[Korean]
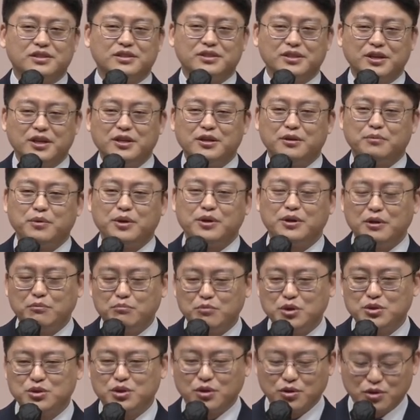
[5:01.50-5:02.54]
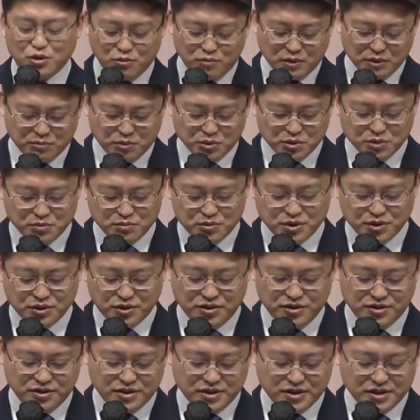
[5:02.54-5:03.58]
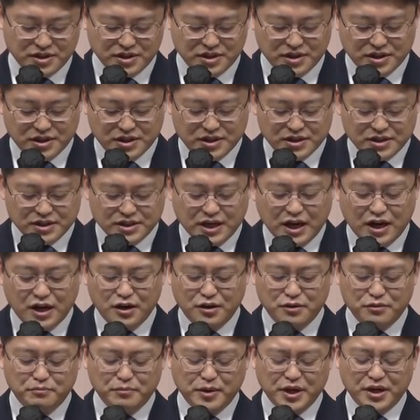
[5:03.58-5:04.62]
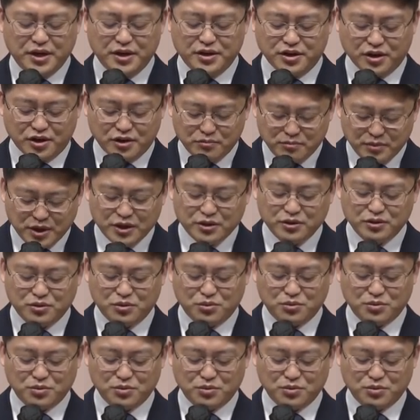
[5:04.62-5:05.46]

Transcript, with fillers: 내 예배를 한번 점검해 보십시오. 삶의 열매를